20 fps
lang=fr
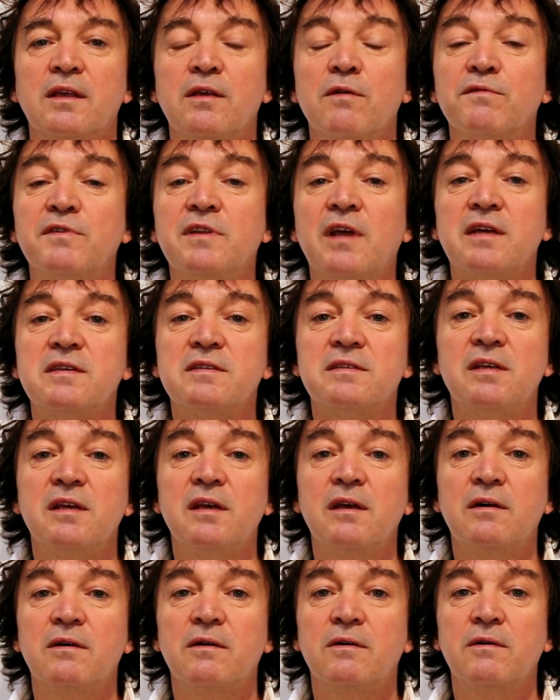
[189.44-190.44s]
qui a envie de
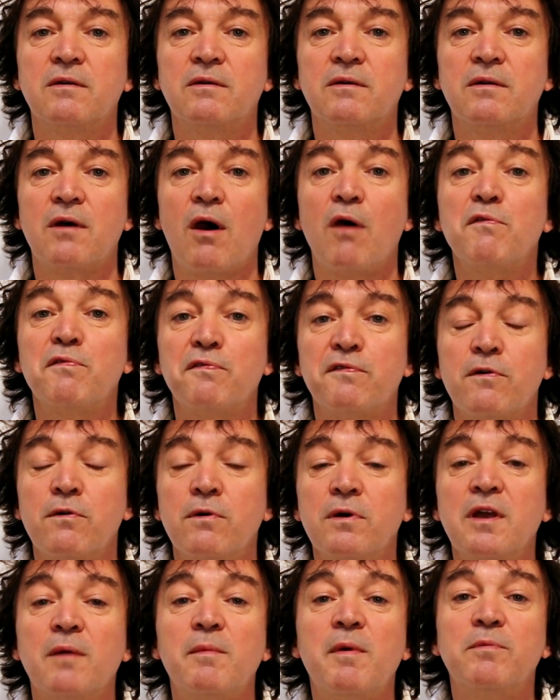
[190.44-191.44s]
rester euh,
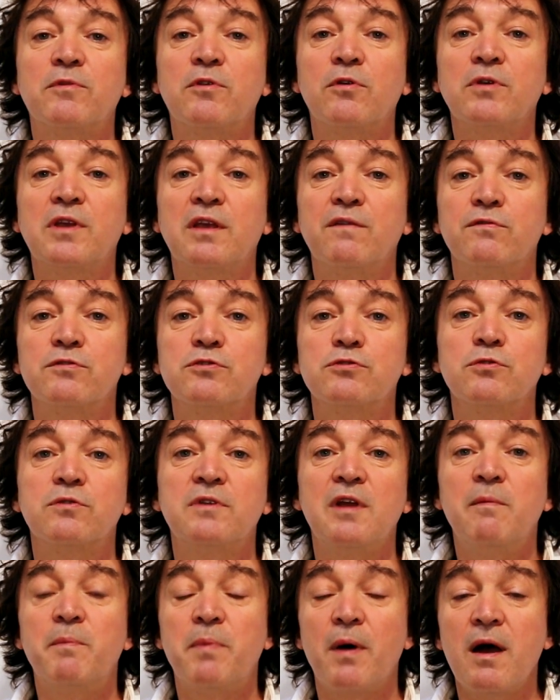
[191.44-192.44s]
enfant et en même temps qui veut
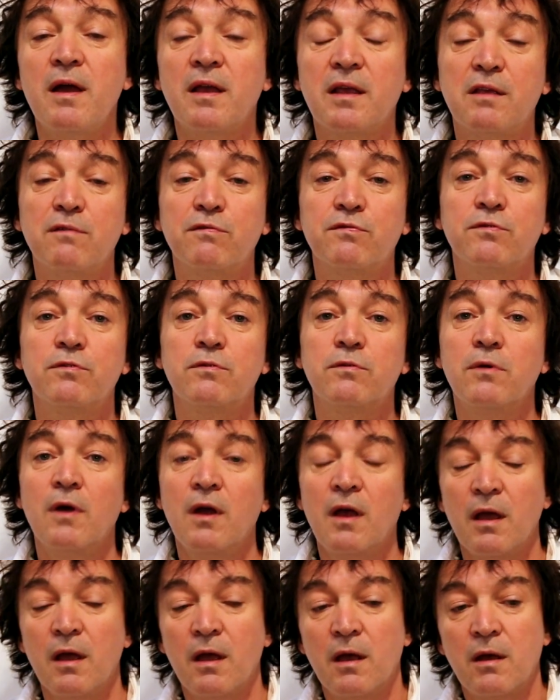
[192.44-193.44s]
sauter le pas et qui veut
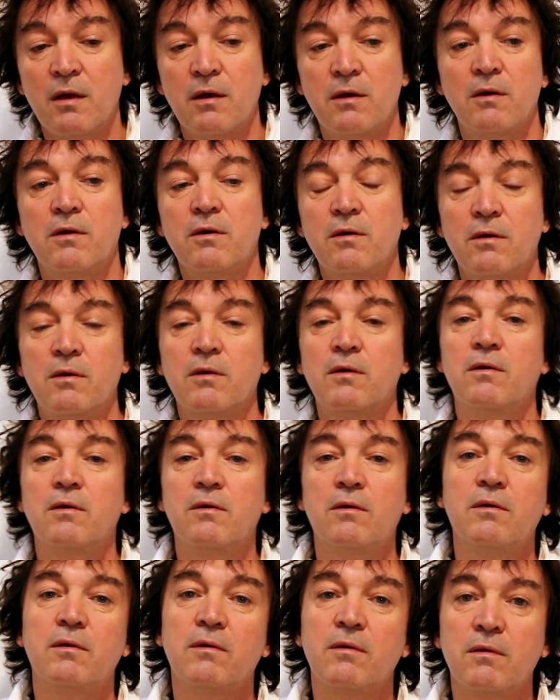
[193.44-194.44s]

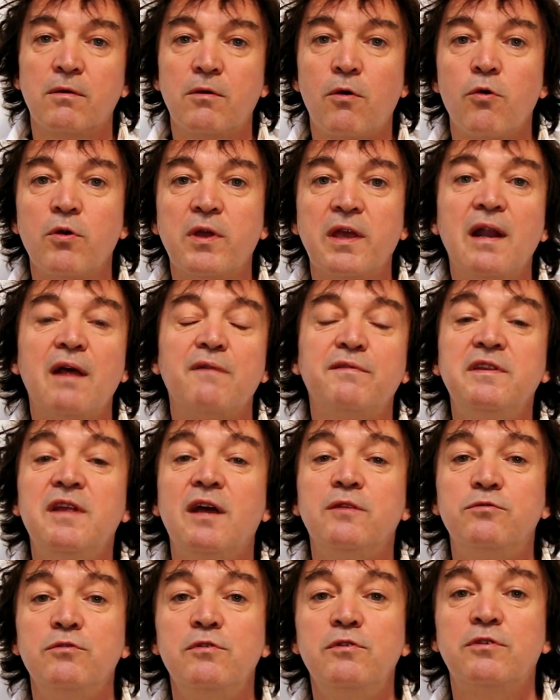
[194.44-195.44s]
euh, croquer la vie
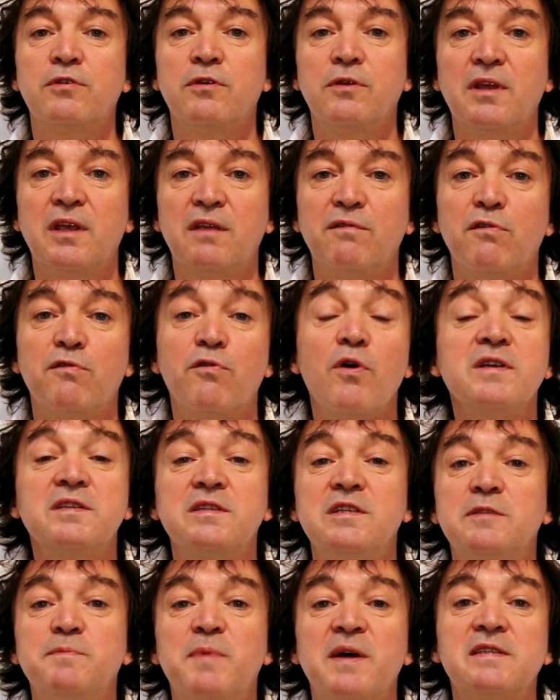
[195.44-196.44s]
d'adulte, qui veut voir
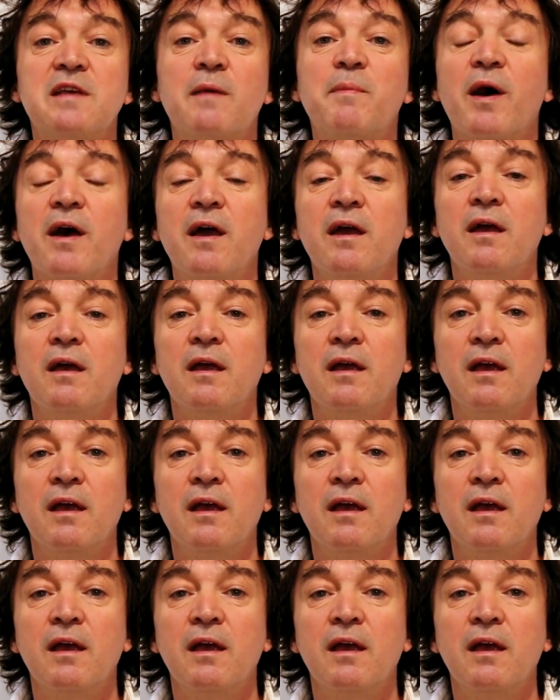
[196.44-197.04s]
ce qui se passe après.